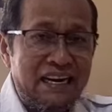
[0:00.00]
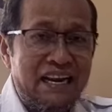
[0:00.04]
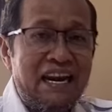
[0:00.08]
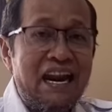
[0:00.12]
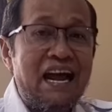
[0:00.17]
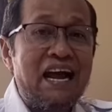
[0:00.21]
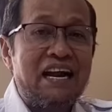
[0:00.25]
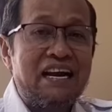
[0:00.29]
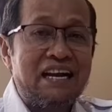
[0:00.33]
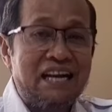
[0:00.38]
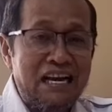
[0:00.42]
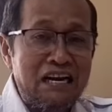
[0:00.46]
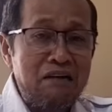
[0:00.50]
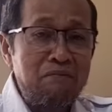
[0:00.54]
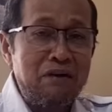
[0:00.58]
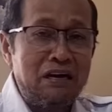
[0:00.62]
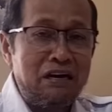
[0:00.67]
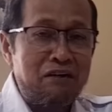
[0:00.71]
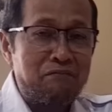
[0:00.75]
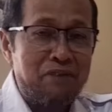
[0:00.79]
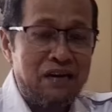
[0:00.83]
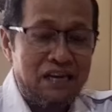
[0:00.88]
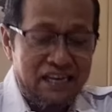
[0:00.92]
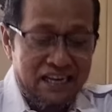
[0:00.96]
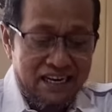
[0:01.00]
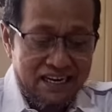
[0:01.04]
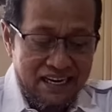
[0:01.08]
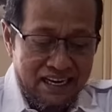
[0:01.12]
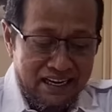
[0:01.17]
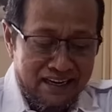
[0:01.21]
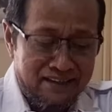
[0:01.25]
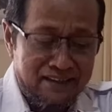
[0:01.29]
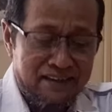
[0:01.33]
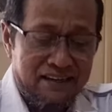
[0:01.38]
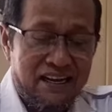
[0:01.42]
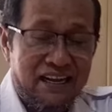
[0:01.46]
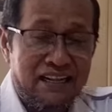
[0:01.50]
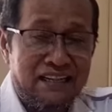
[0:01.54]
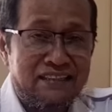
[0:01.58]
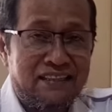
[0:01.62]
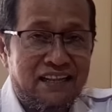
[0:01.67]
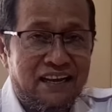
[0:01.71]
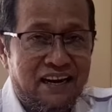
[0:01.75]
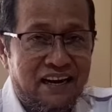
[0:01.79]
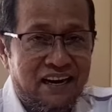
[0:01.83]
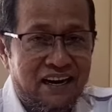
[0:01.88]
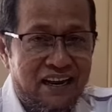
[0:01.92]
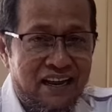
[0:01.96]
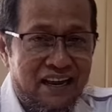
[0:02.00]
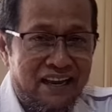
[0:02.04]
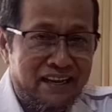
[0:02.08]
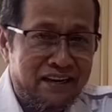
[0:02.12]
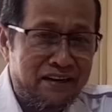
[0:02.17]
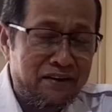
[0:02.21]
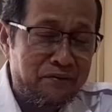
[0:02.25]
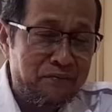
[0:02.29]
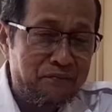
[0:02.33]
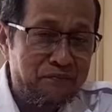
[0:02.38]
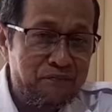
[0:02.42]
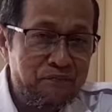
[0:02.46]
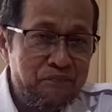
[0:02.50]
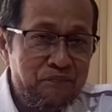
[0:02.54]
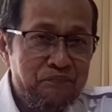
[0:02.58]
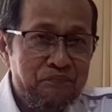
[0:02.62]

dan akan mengembalikan antara lain